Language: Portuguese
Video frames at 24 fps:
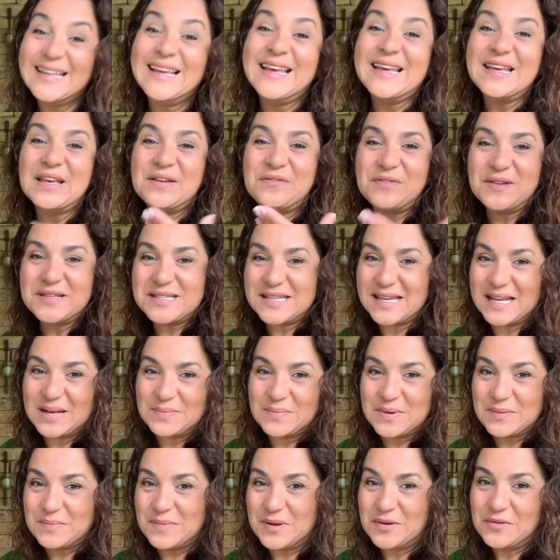que fez aquele
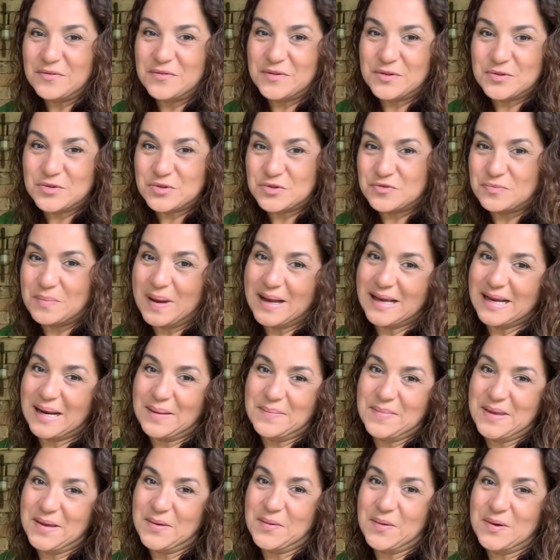primeiro vídeo de macramê com a